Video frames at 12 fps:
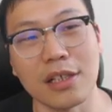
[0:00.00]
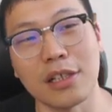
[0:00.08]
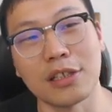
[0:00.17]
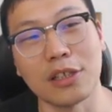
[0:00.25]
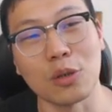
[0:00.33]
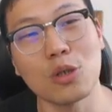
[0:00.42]

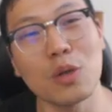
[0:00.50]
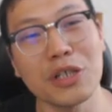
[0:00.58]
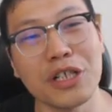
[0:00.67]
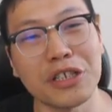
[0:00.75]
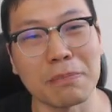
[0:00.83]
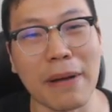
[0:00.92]
呃，等于说
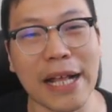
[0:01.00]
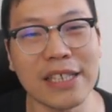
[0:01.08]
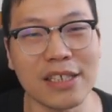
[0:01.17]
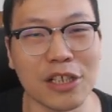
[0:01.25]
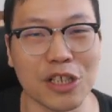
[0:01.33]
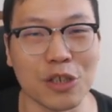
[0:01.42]
是整盘
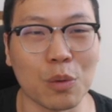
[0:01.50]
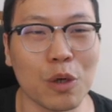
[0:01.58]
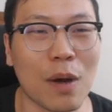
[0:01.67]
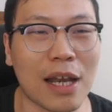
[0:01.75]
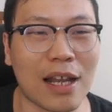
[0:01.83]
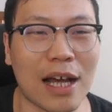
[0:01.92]
棋的指挥
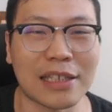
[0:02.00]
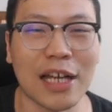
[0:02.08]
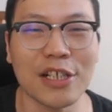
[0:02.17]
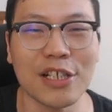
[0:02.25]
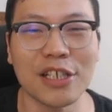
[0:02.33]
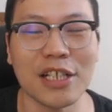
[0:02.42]
官了啊，
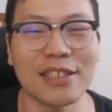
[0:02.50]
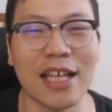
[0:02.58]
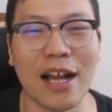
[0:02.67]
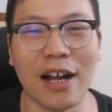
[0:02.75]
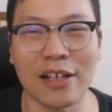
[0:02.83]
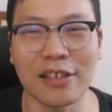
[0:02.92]
他是这
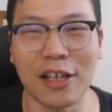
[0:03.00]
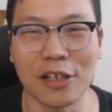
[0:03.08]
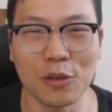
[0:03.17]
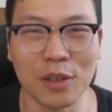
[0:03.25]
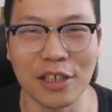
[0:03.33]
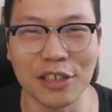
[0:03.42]
三个人当
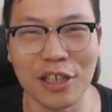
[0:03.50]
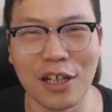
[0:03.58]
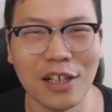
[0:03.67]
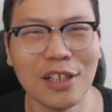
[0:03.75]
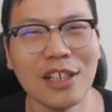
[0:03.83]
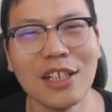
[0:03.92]
中的这个，